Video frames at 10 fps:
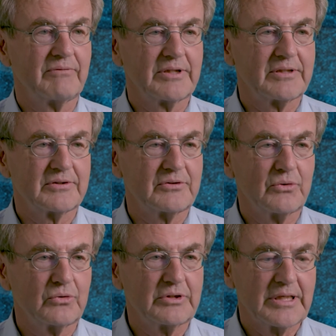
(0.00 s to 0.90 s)
Wenn das
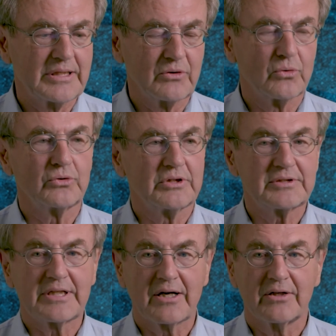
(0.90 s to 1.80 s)
Jungtier in Not
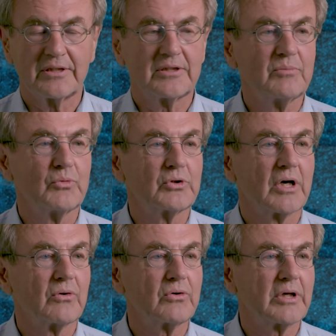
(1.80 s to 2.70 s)
ist, geratet die Mutter
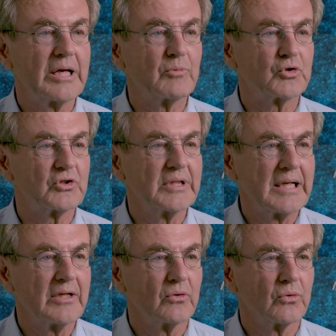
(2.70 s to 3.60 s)
auch
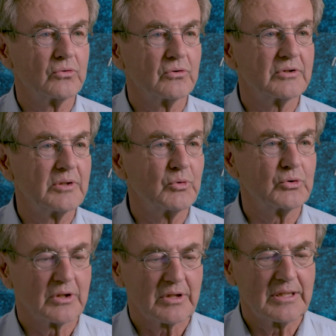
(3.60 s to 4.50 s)
emotionell in Not und die
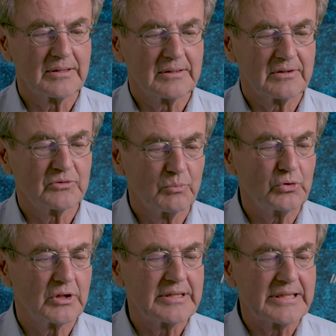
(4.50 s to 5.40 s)
Mutter kann, das
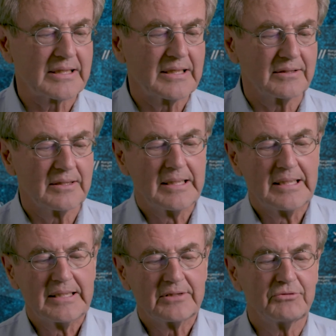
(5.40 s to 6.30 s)
Muttertier kann
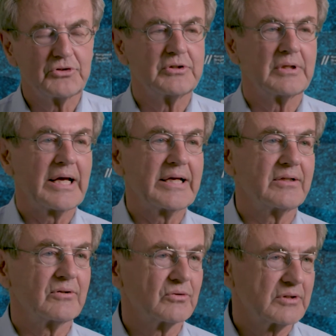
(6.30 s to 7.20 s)
zwischen
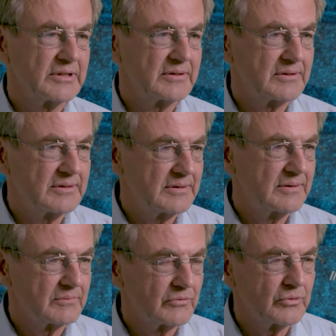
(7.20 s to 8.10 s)
eigener und
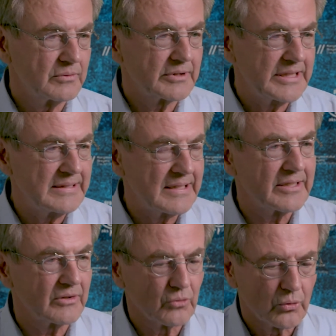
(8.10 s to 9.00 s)

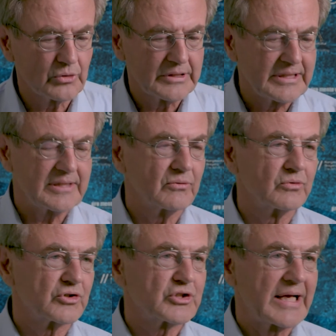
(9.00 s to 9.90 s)
kindlicher Not nicht
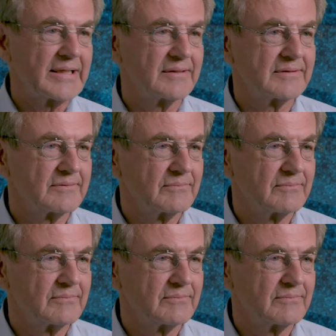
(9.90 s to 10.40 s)
unterscheiden.